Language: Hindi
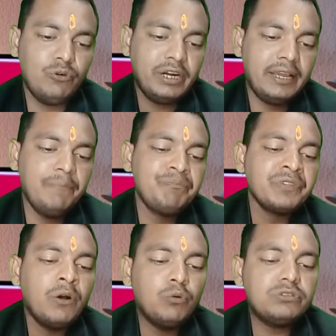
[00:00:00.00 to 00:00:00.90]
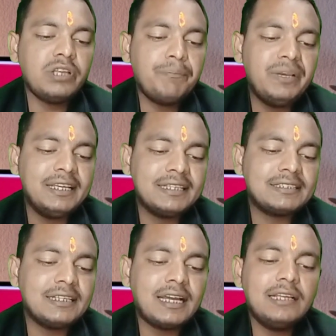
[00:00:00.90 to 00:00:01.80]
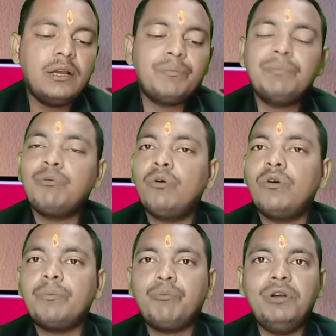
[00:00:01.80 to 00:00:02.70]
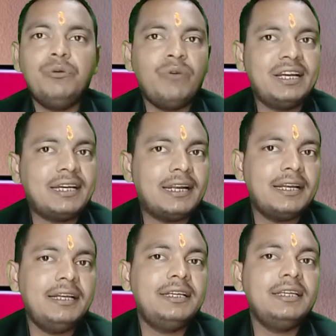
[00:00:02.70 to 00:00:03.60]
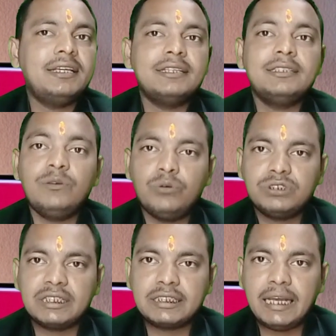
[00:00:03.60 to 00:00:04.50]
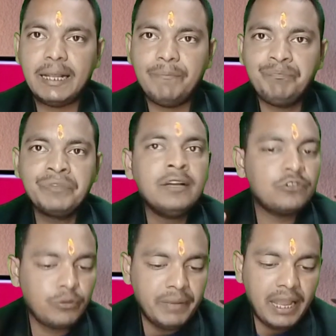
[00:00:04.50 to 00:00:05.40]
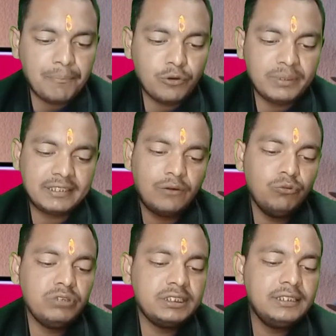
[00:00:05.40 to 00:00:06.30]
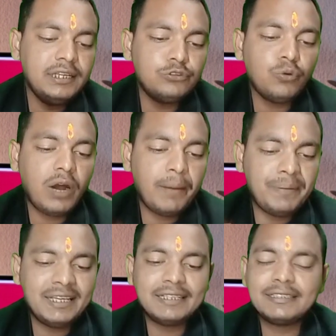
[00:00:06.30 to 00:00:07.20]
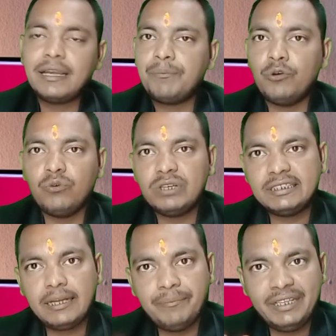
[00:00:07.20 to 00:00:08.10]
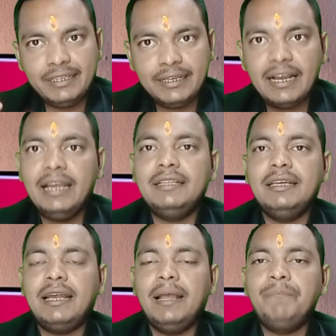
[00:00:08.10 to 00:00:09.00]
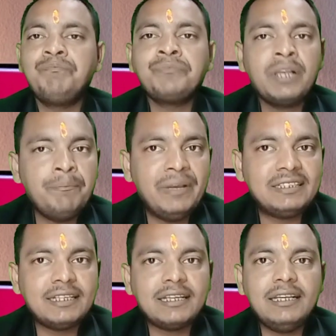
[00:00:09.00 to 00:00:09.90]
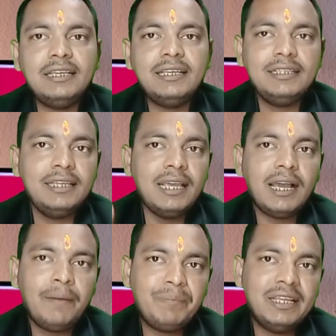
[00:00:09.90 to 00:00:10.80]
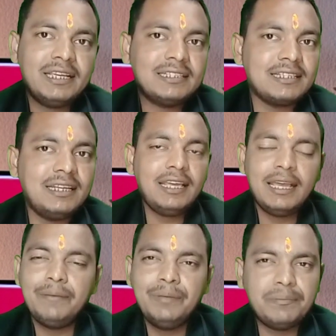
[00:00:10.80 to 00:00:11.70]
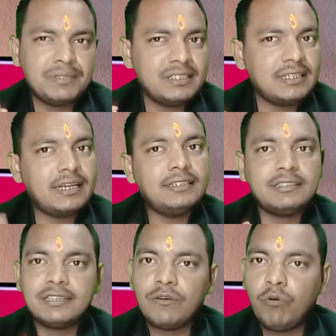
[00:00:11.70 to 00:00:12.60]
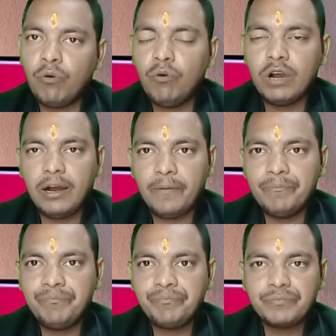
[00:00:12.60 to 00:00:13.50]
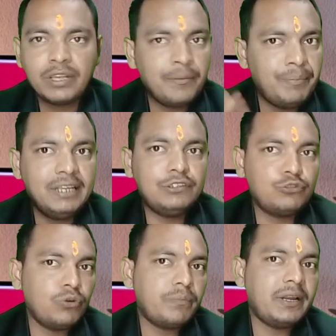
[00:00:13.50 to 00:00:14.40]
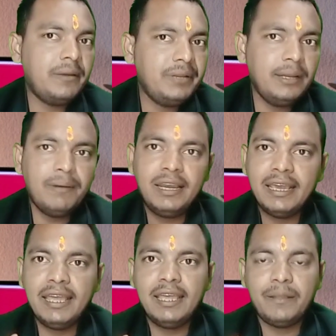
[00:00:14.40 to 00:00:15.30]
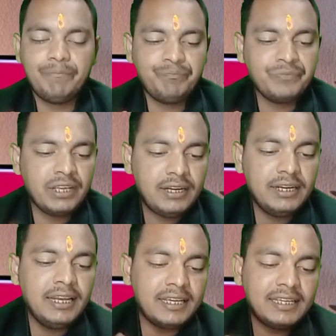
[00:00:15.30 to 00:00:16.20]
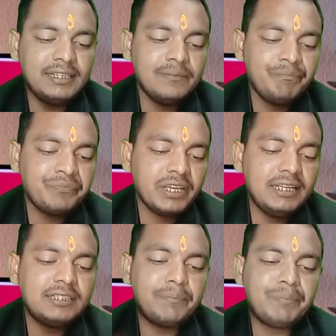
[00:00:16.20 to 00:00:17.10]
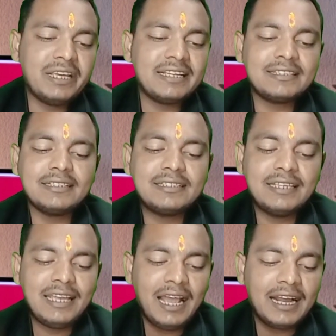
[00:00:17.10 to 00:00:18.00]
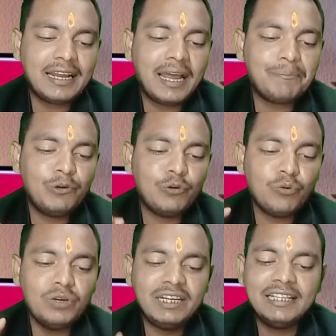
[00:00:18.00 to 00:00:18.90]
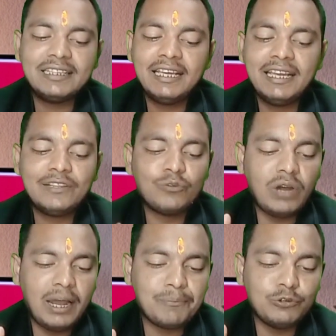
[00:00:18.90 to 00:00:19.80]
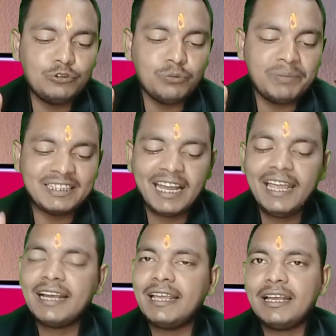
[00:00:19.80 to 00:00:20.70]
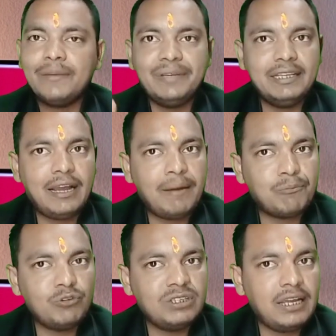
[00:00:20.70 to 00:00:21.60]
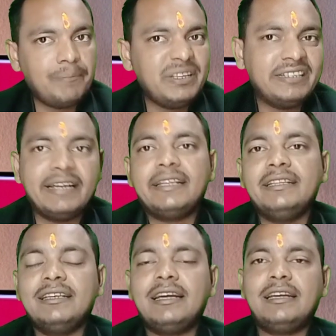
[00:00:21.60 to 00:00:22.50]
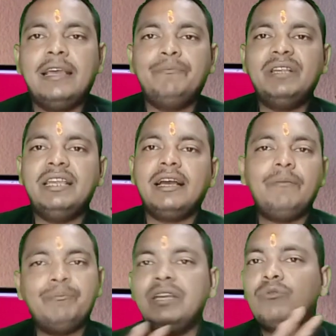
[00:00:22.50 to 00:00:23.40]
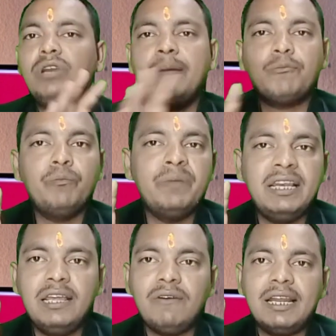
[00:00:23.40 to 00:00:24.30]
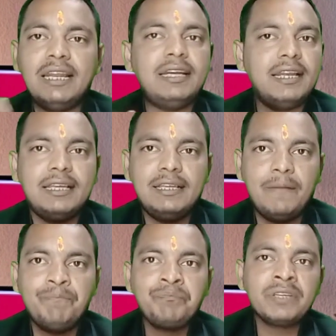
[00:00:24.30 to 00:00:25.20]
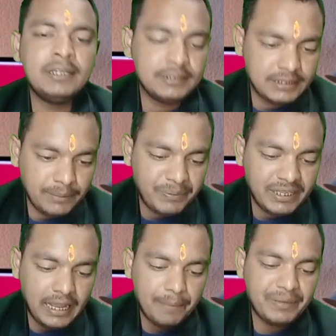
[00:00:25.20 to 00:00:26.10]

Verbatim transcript: हजार ही डाउनलोड है उस एप्लीकेशन का यहाँ पे 4.1 का रेटिंग कैसे हो सकता है तो मैं आपको बताऊं कि ये जो एप्लीकेशन आप लोगों के सामने दिखाई दे रहा है बेसिकली ये एप्लीकेशन एन से रजिस्टर होगा प्ले स्टोर पर अवेलेबल है लेकिन इस एप्लीकेशन से अगर आप लोन लेते हैं तो आपको जो बताया गया कि भैया आपको यहाँ पे ज़्यादा दिन का टाइम मिलेगा बिल्कुल आपको मिलने वाला नहीं है